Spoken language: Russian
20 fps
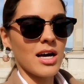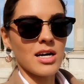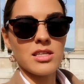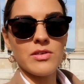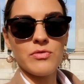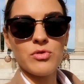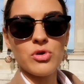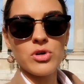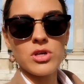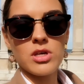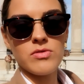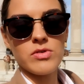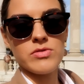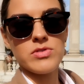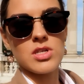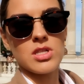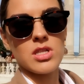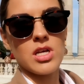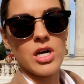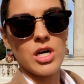Как-то влоги вы
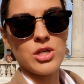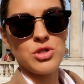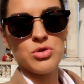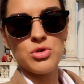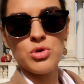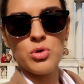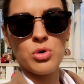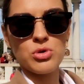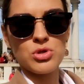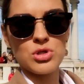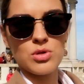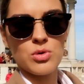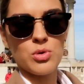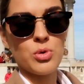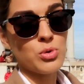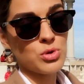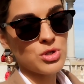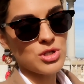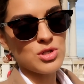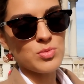всегда чуть хуже,
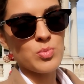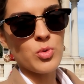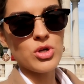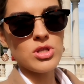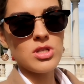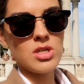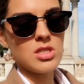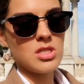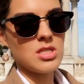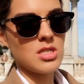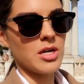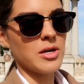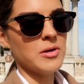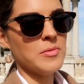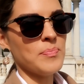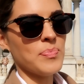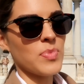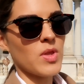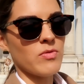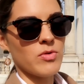хуже смотрите.
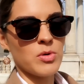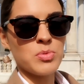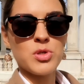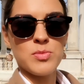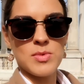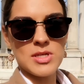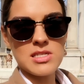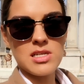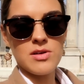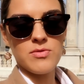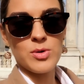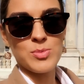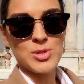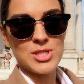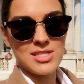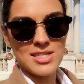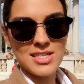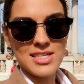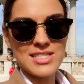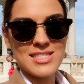В общем, если вам
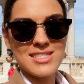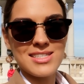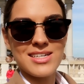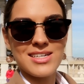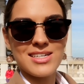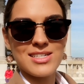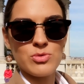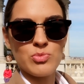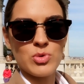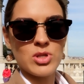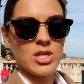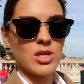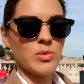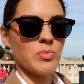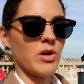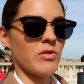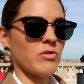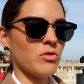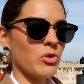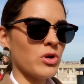интересно
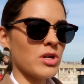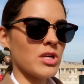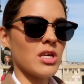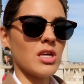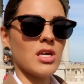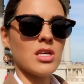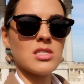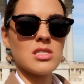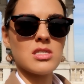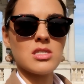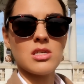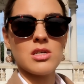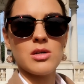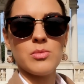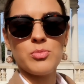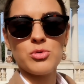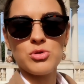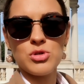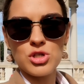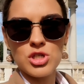смотреть мои влоги из
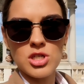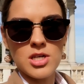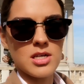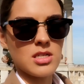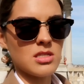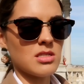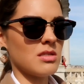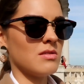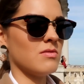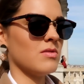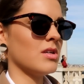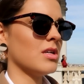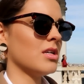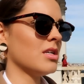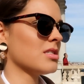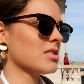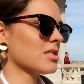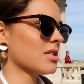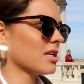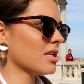э,
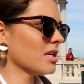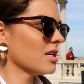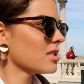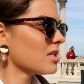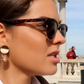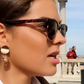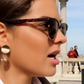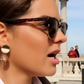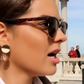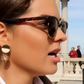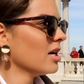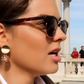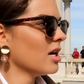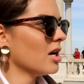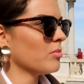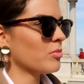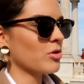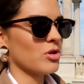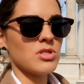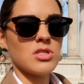путешествий, из каких-то
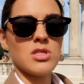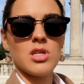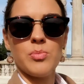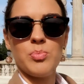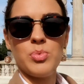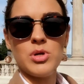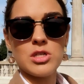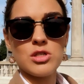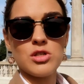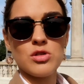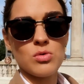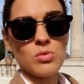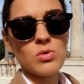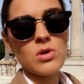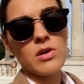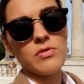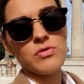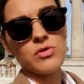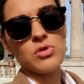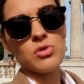просто
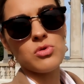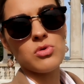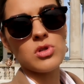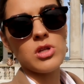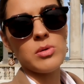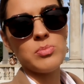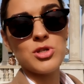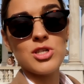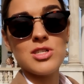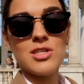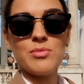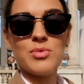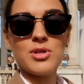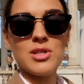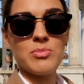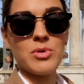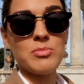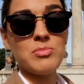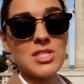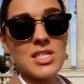пресс-туров, то напишите об
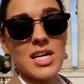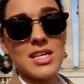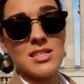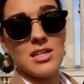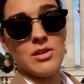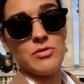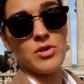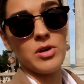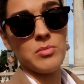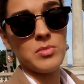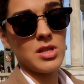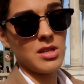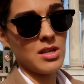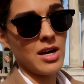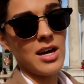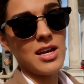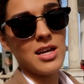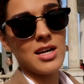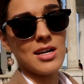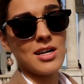этом обязательно в
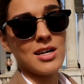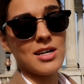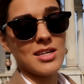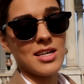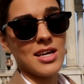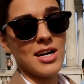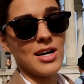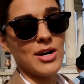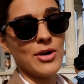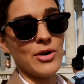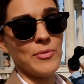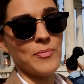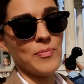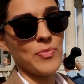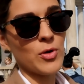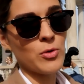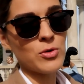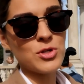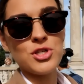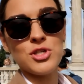комментариях. Я
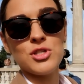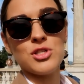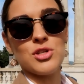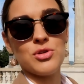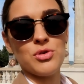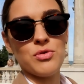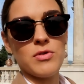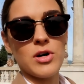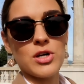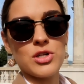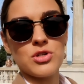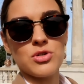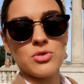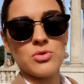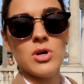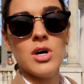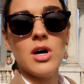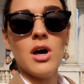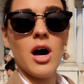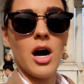очень ценю
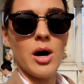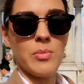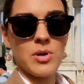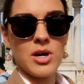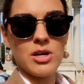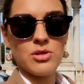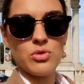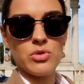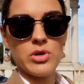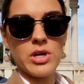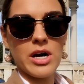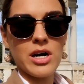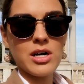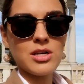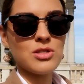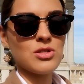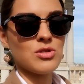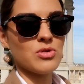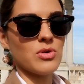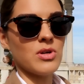вашу обратную
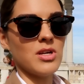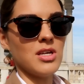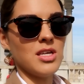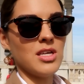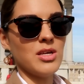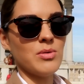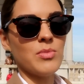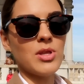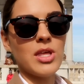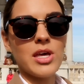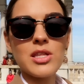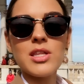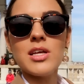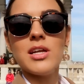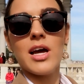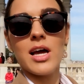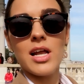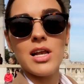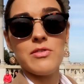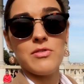реакцию, и мне
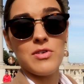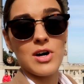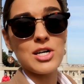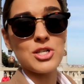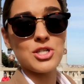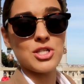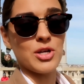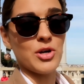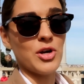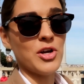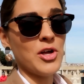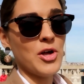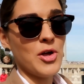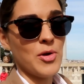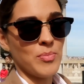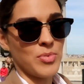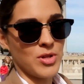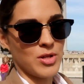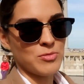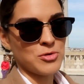это реально важно,
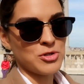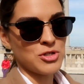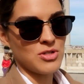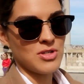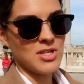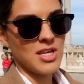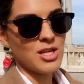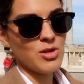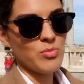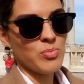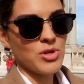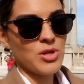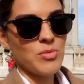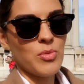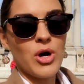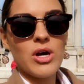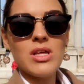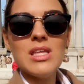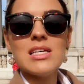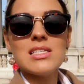потому что я не
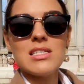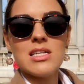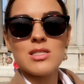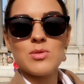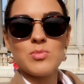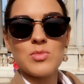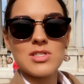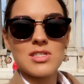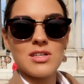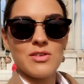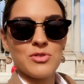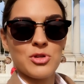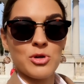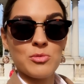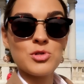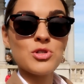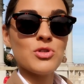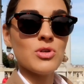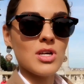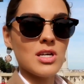понимаю, есть ли смысл в
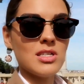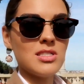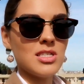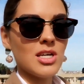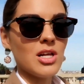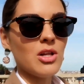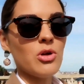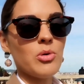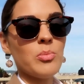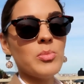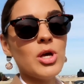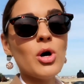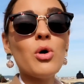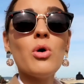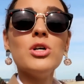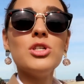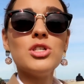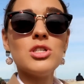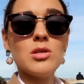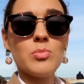том, что я делаю. Мне
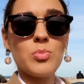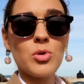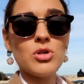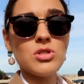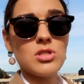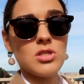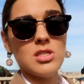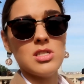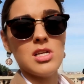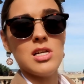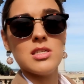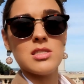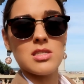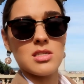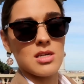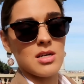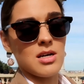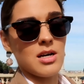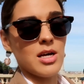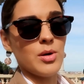хочется просто
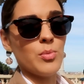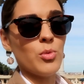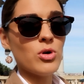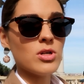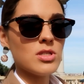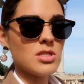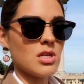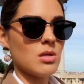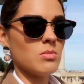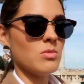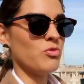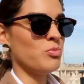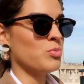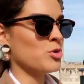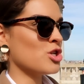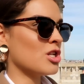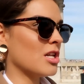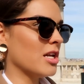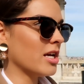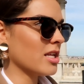делиться эмоциями,
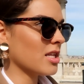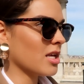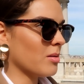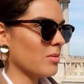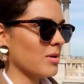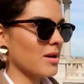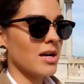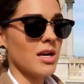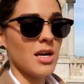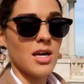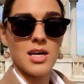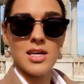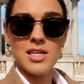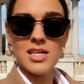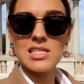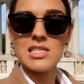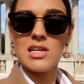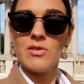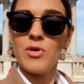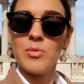впечатлениями.
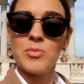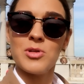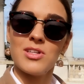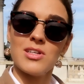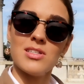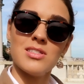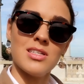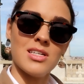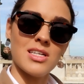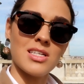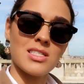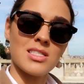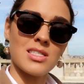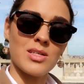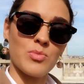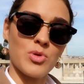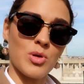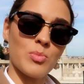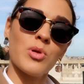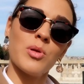Если вам это
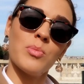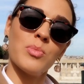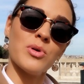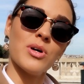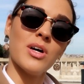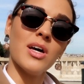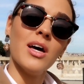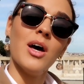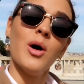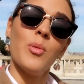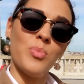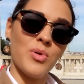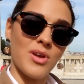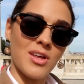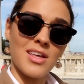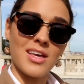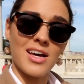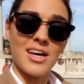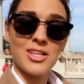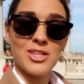интересно, мне было бы
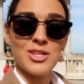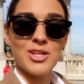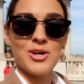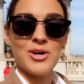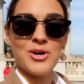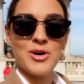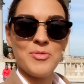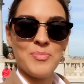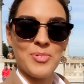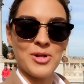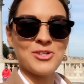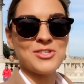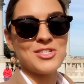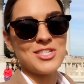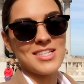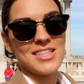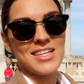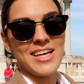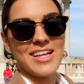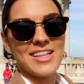приятно
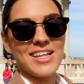получить на